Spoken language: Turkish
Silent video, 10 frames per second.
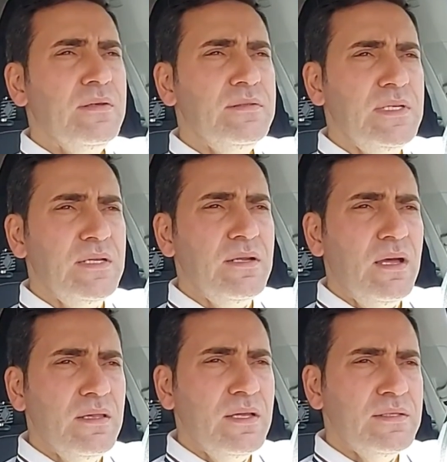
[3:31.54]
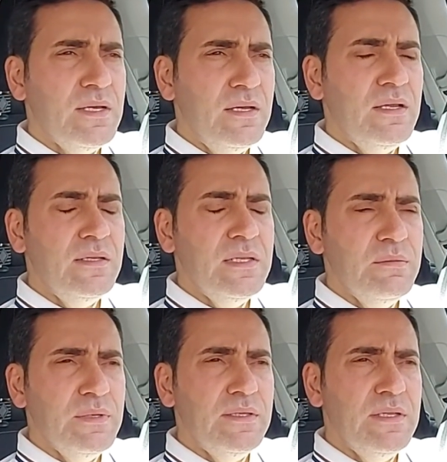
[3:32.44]
Zira Allah Teala
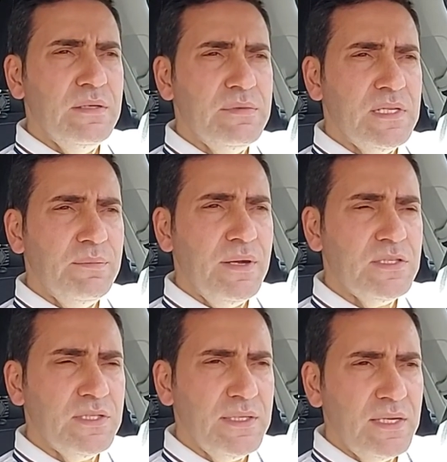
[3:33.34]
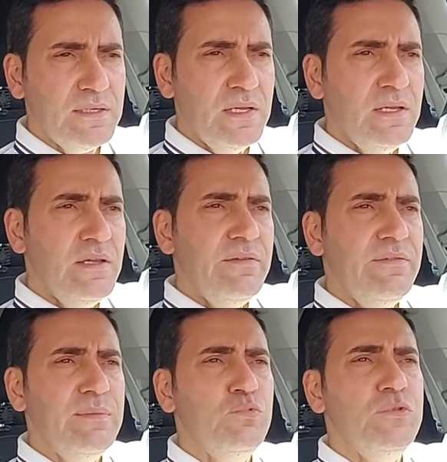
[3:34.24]
nimetlerimize bahşeder
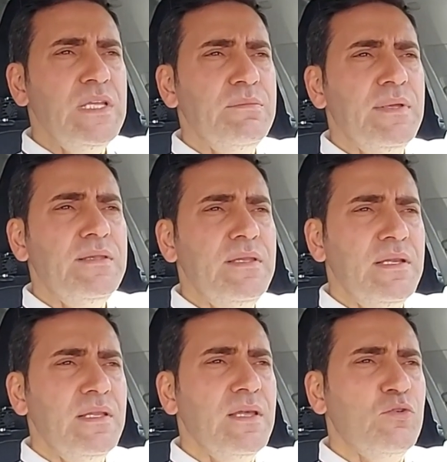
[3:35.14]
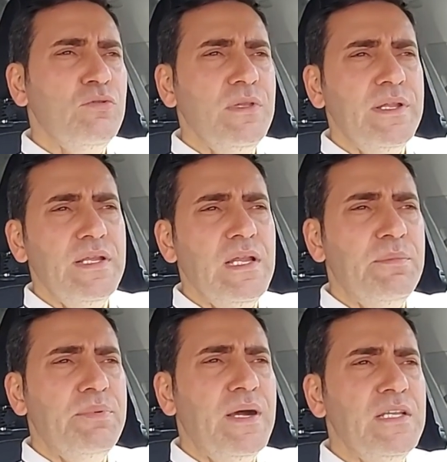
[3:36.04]
ve bu nimetleri de kullarıyla
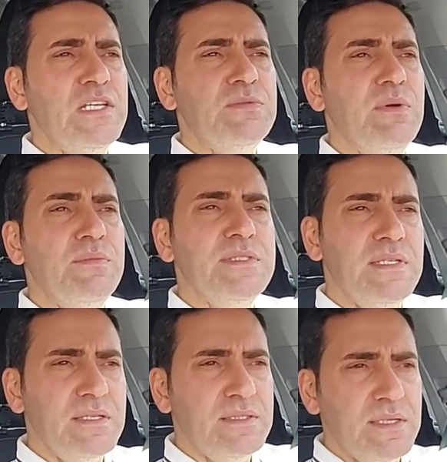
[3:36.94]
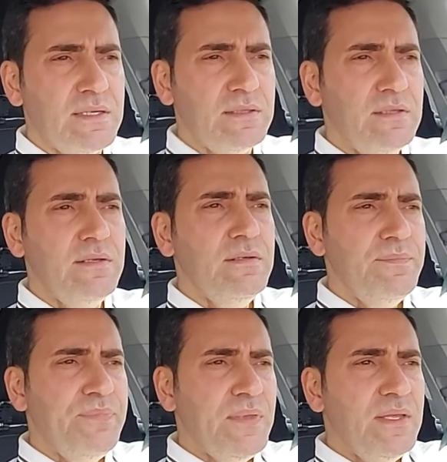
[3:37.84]
paylaşmamızı ister.
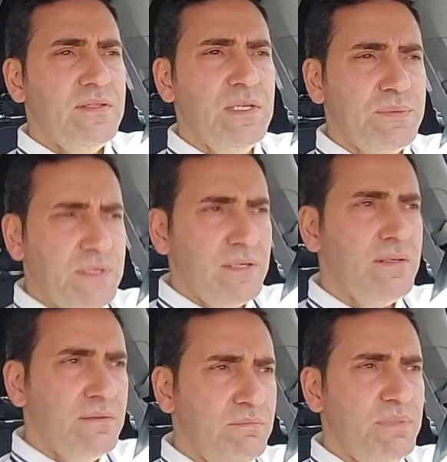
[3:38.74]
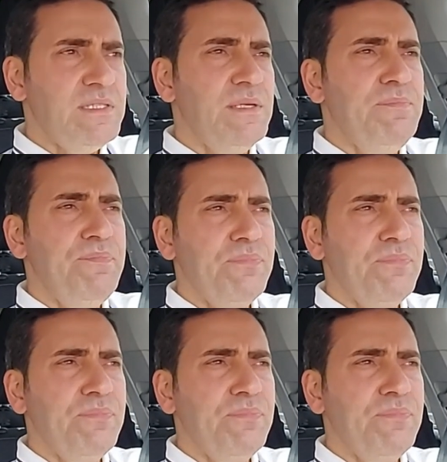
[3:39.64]
Tıpkı bizim